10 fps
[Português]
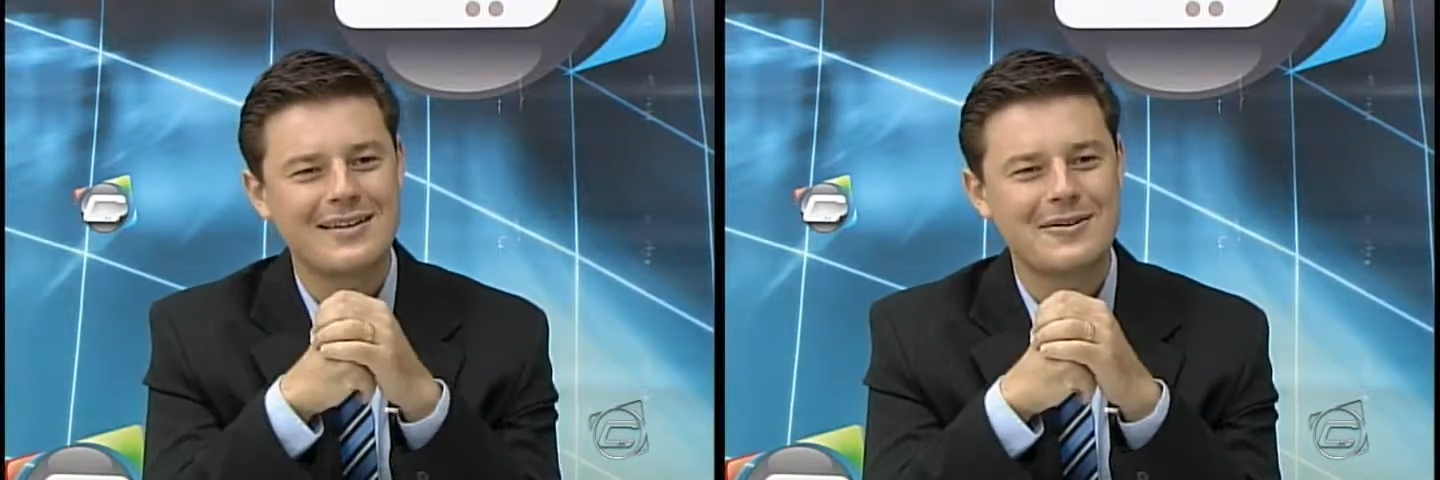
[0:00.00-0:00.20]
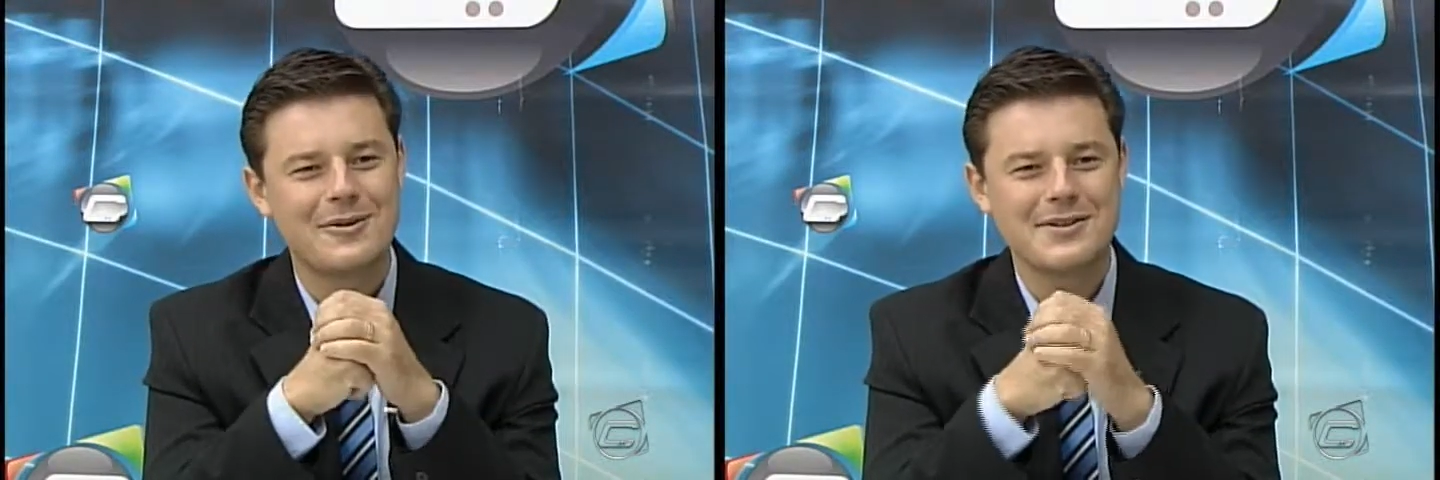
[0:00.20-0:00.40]

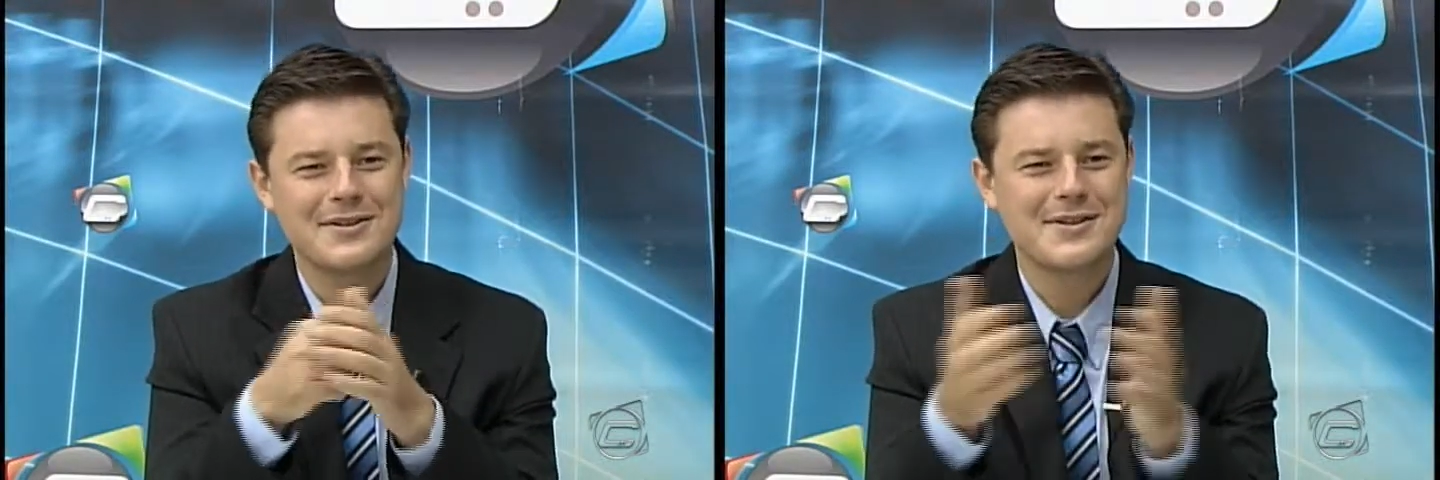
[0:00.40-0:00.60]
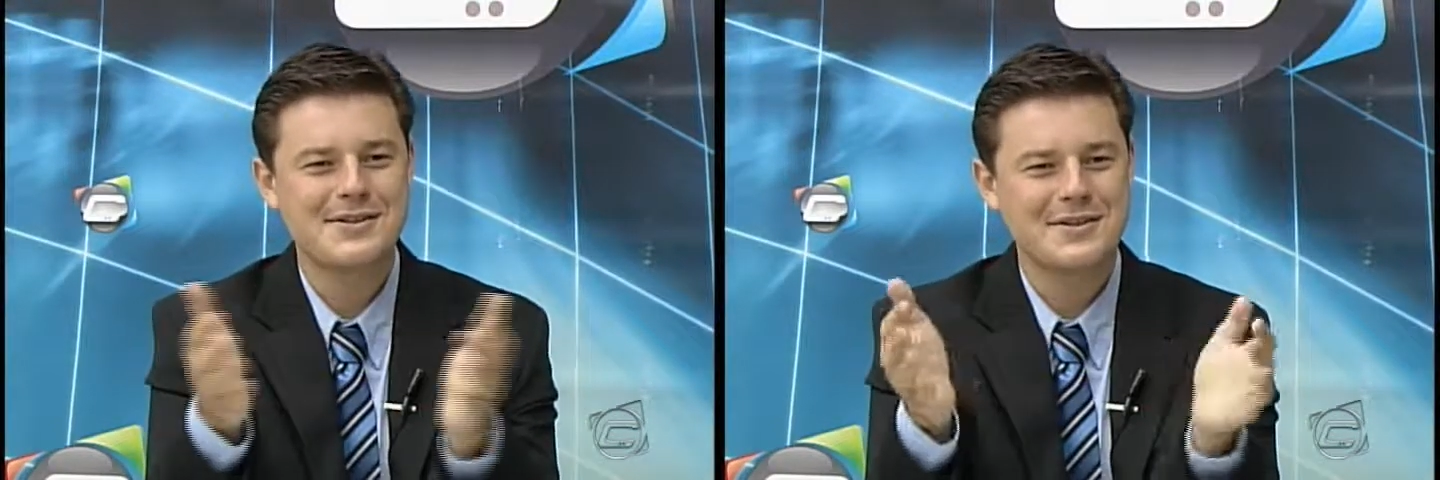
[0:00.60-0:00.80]
E
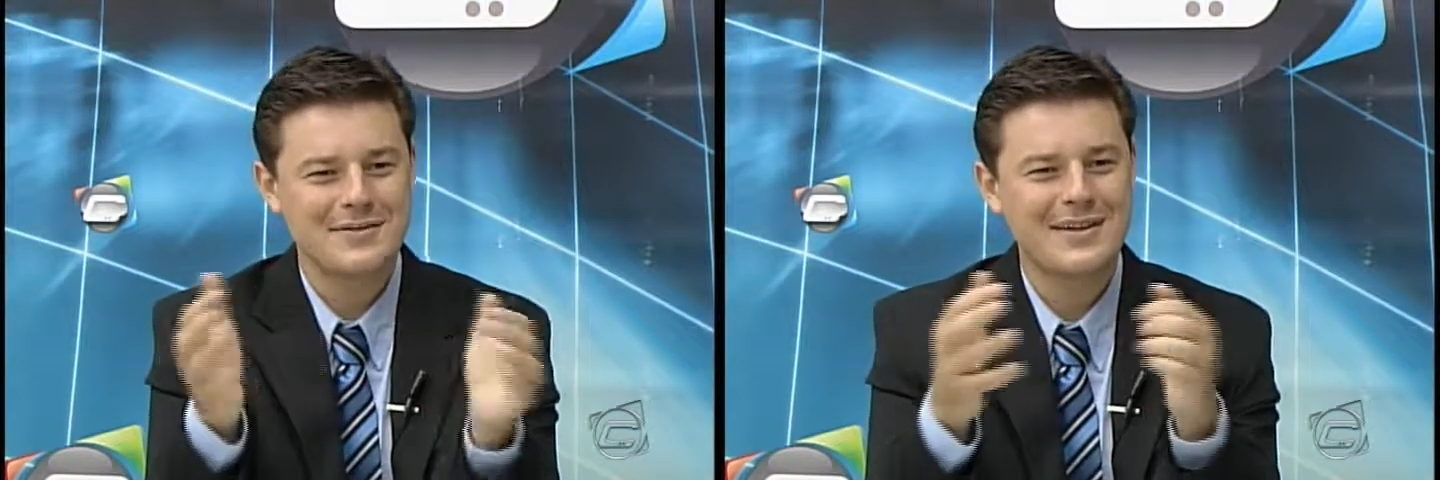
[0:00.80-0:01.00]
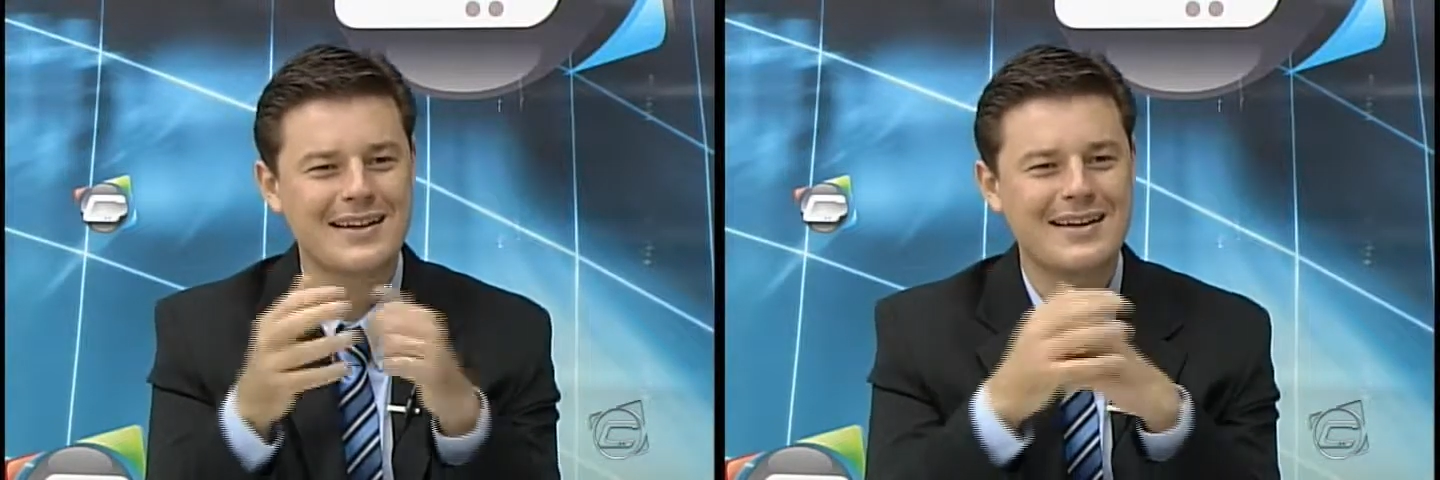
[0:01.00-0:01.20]
hoje a
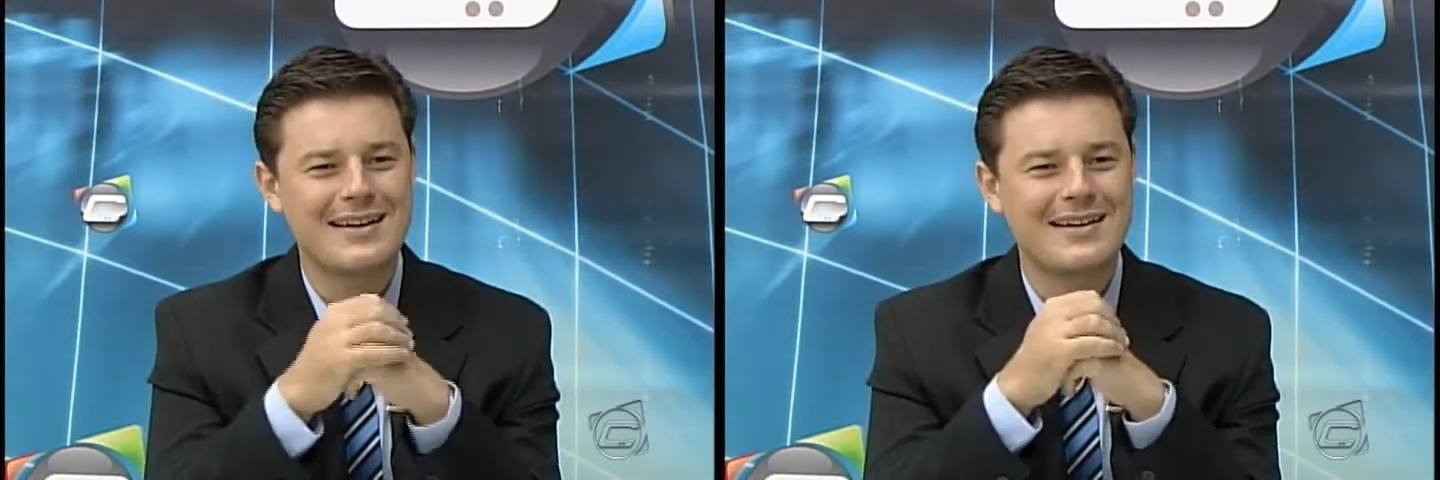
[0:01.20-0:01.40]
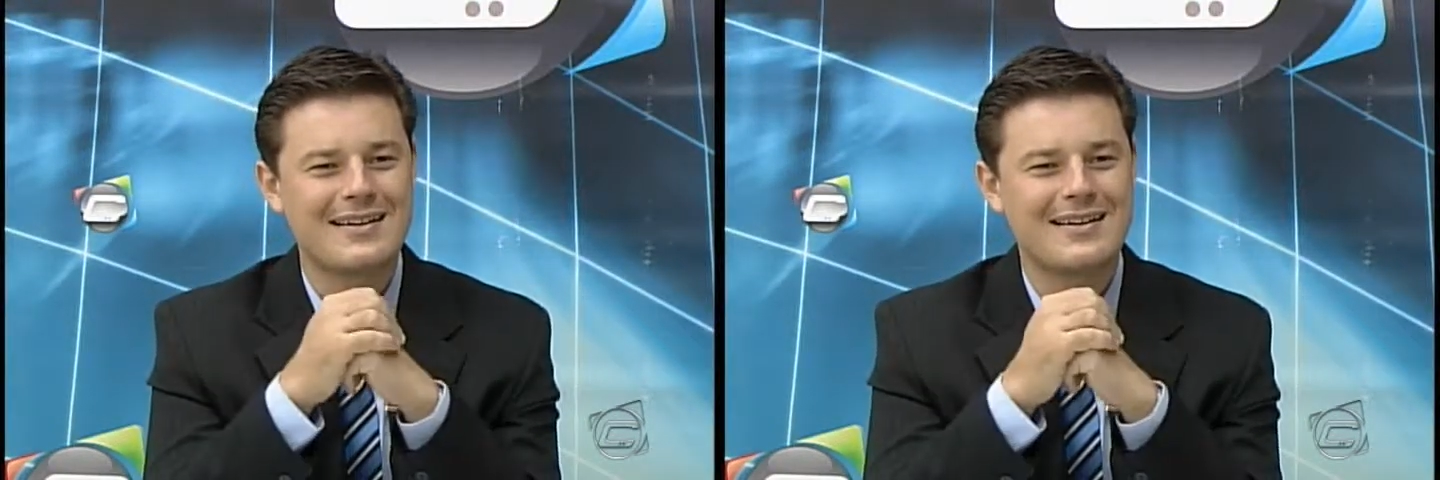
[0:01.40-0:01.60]
gente vê, né,
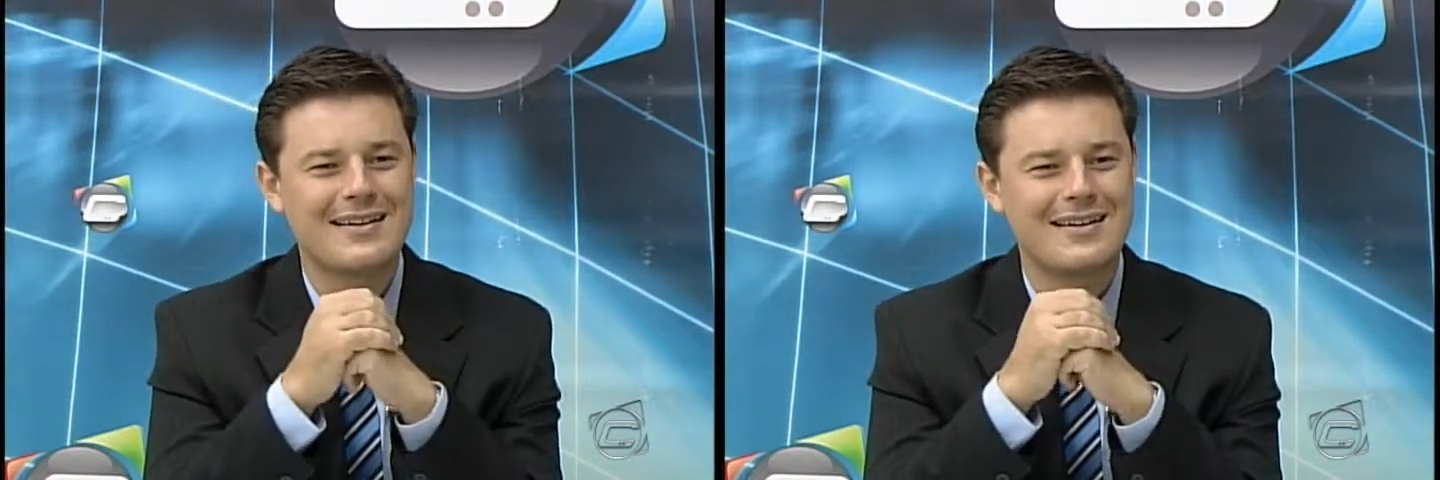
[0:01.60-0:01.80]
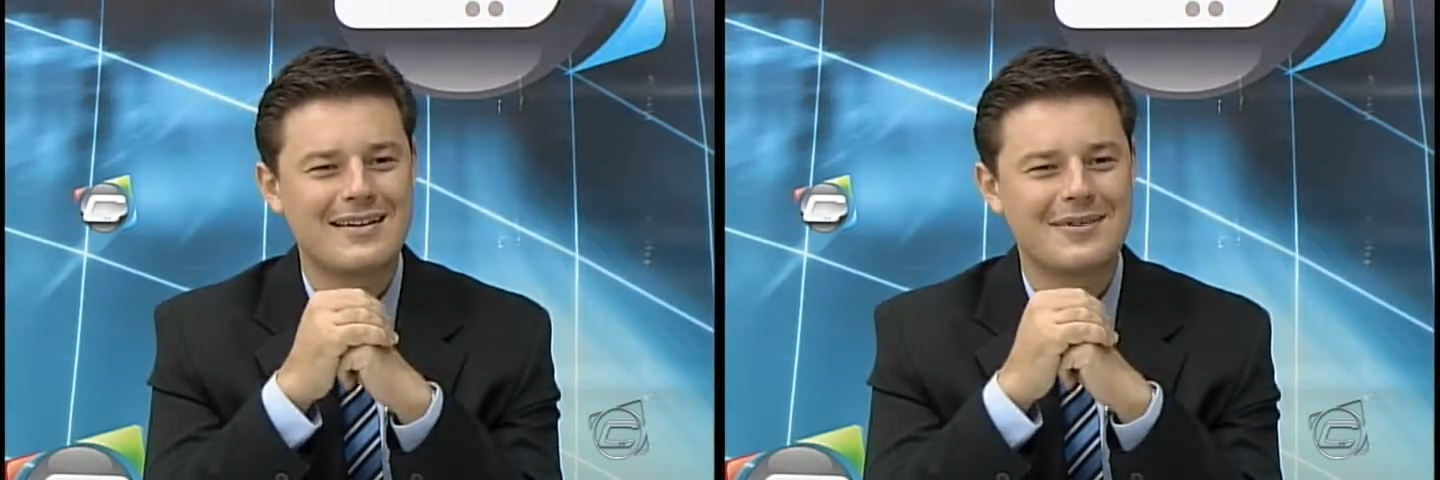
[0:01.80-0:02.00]

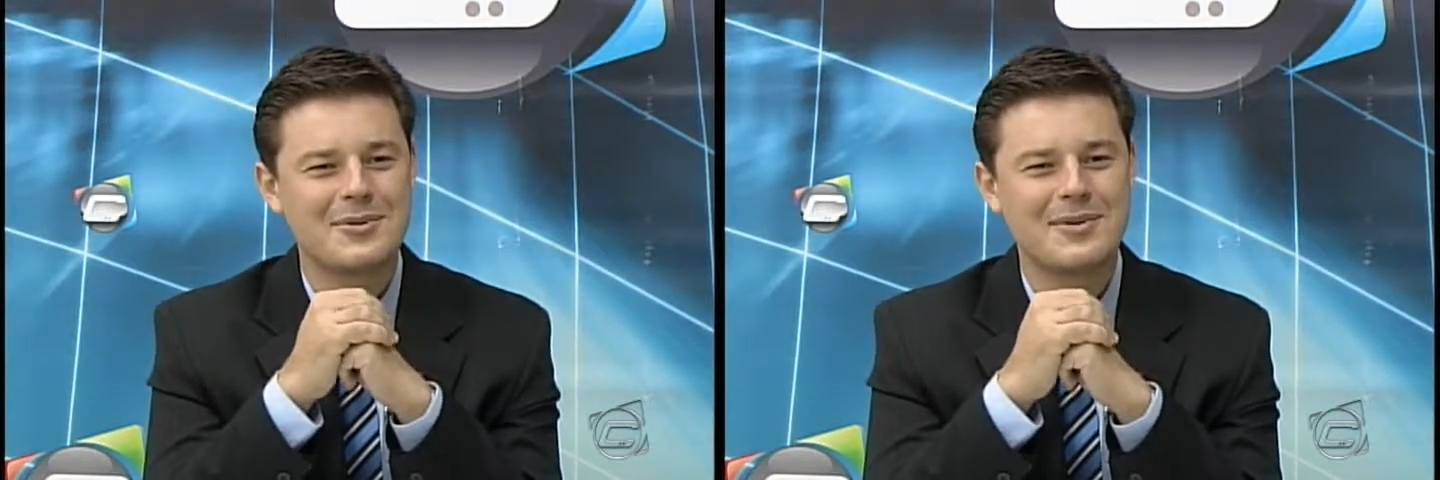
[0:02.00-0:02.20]
a,